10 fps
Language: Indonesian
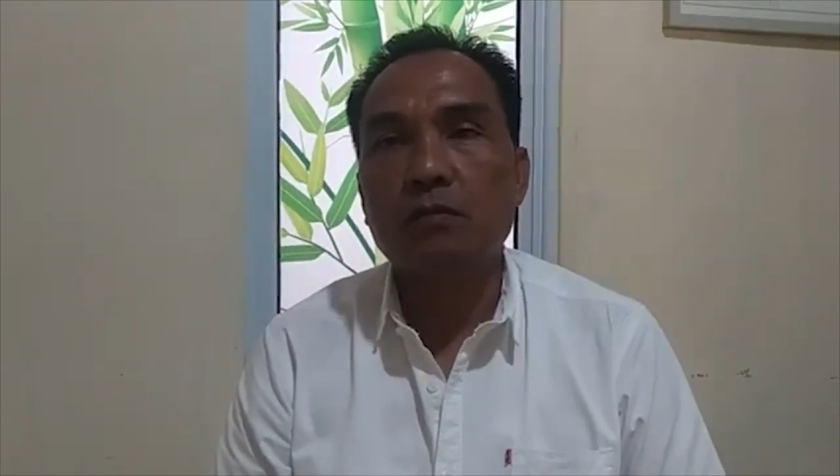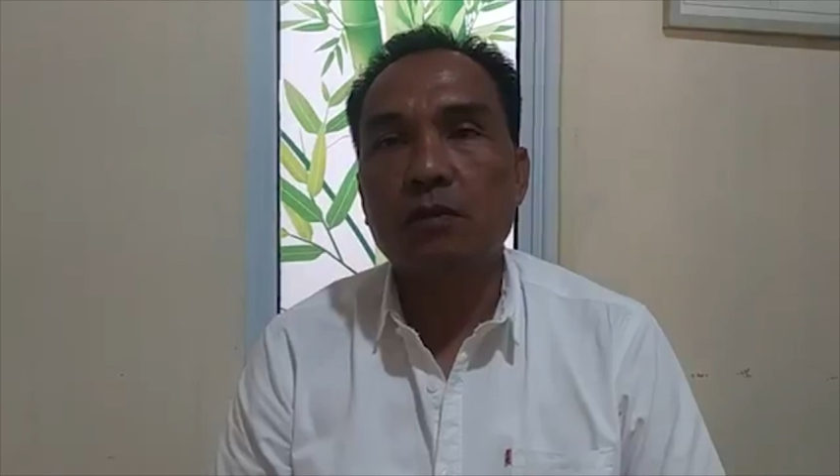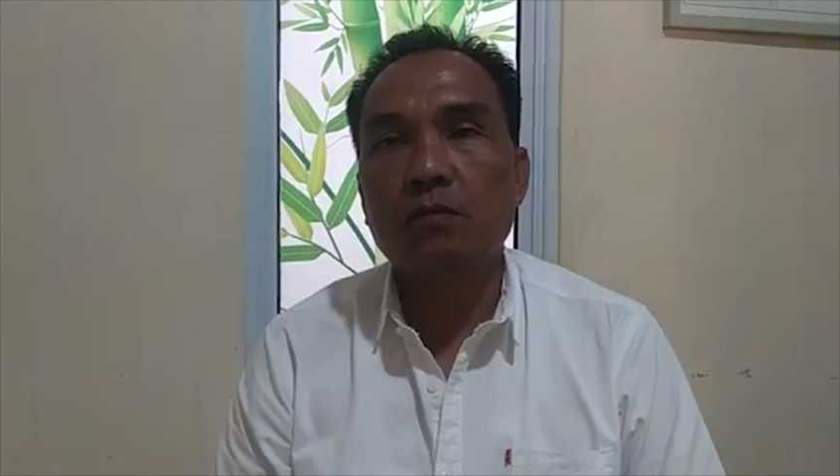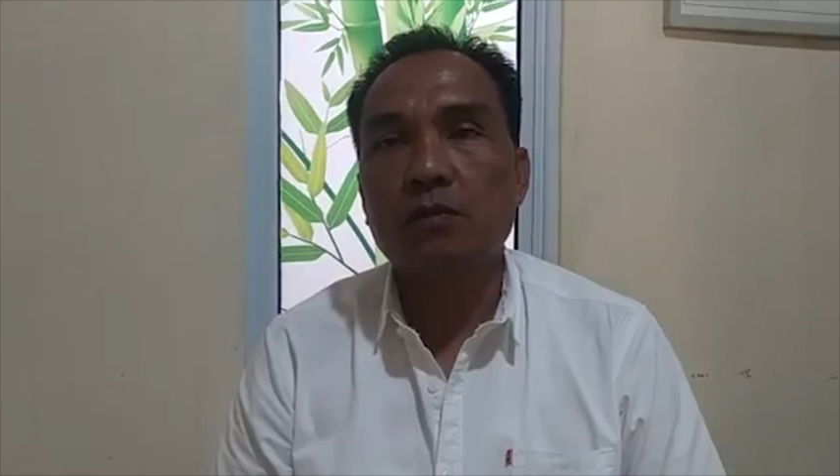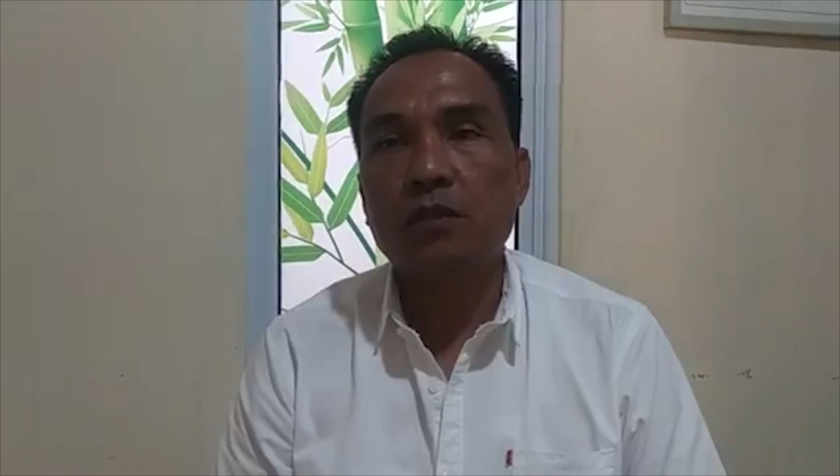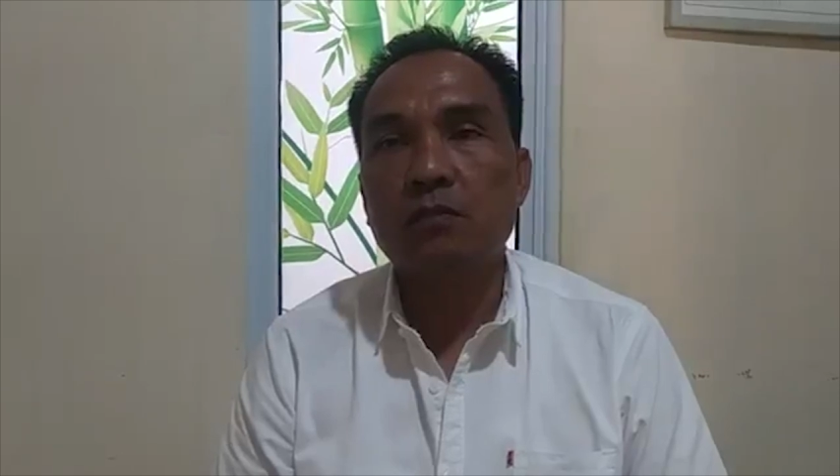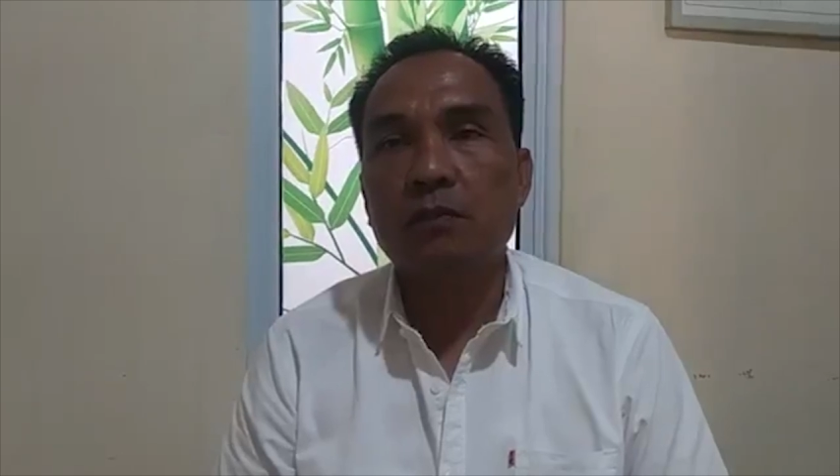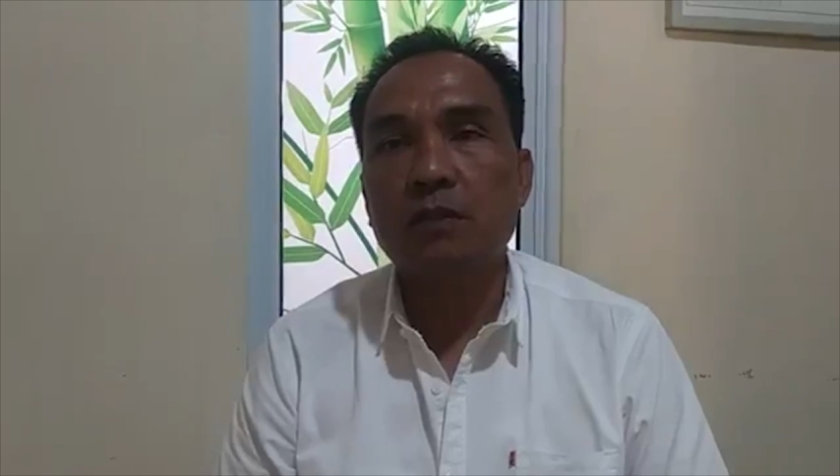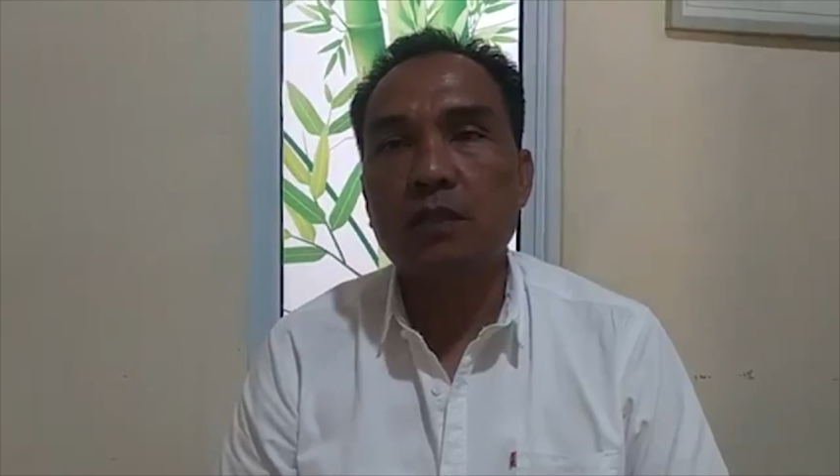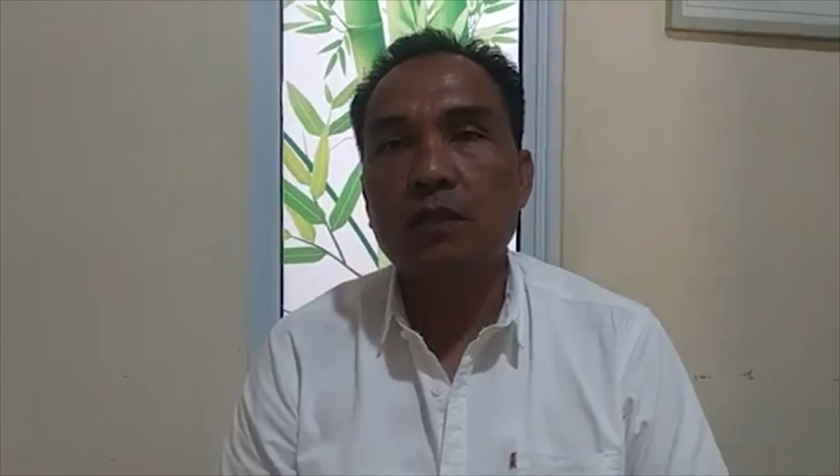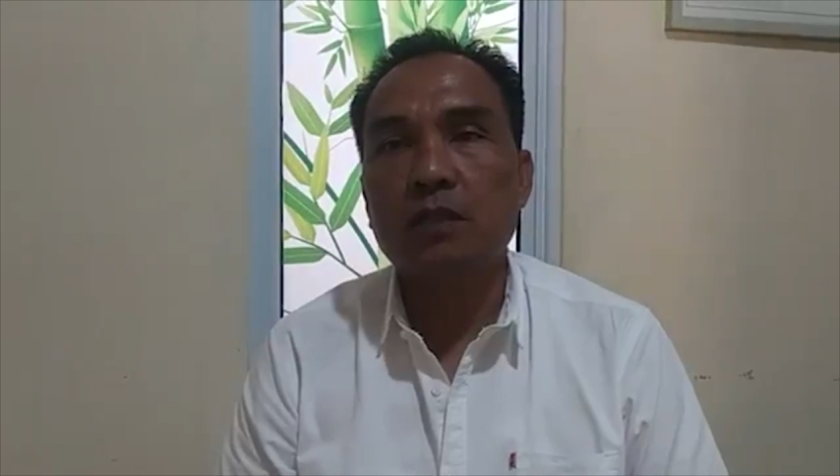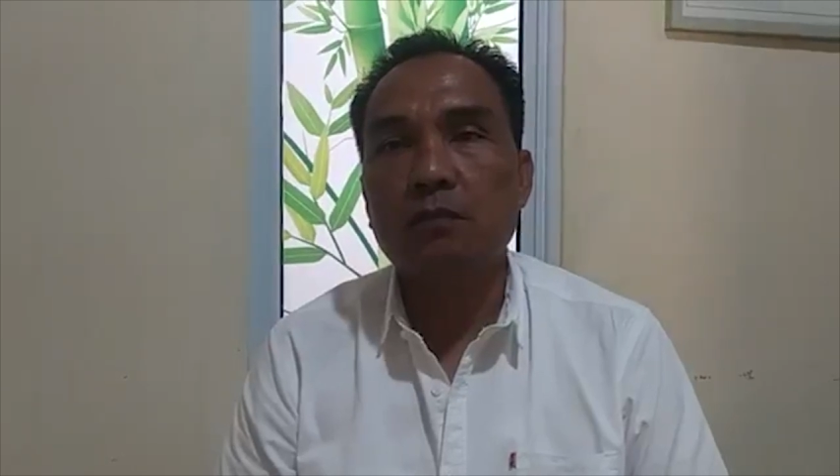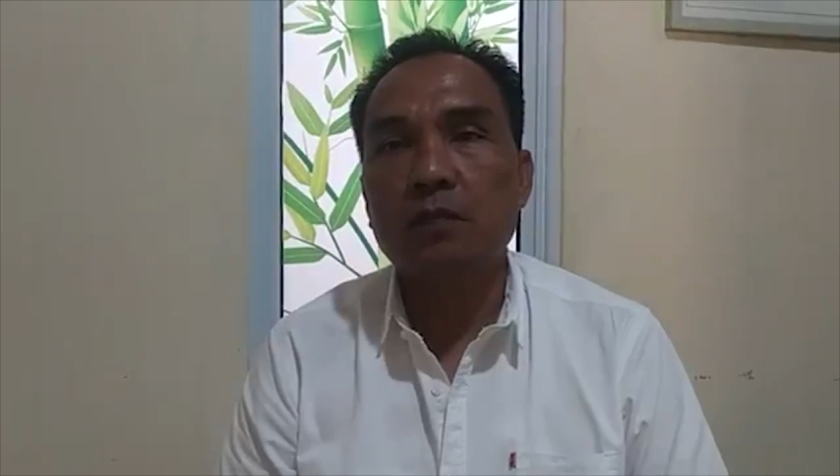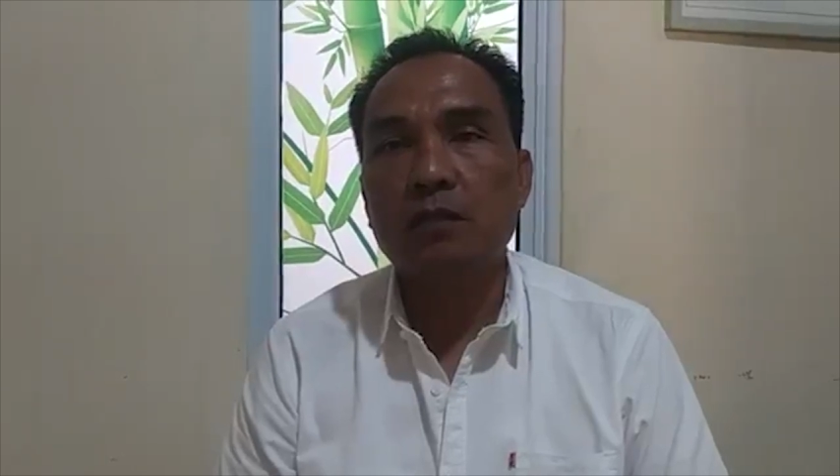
guna proses penyidikan lebih